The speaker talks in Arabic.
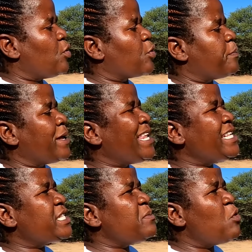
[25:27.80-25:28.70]
or
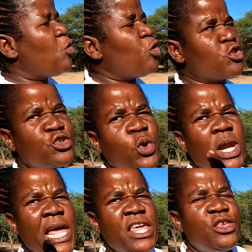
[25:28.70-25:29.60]
bellissimo or
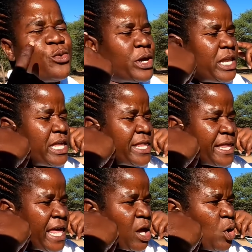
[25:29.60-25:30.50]
soleil you can hear
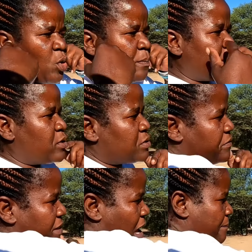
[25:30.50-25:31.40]
the echo because
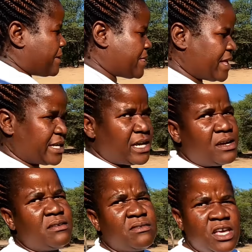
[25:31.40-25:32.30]
of the amphitheater
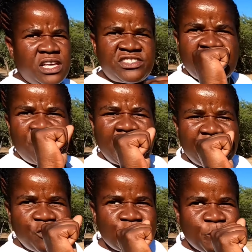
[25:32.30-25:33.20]
it okay. sounds
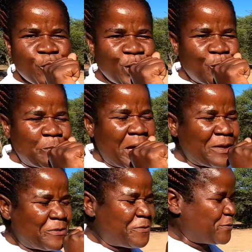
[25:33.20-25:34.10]
like you speaking on
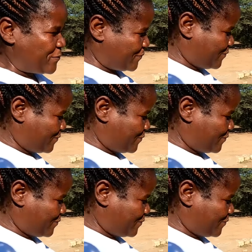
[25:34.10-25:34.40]
microphone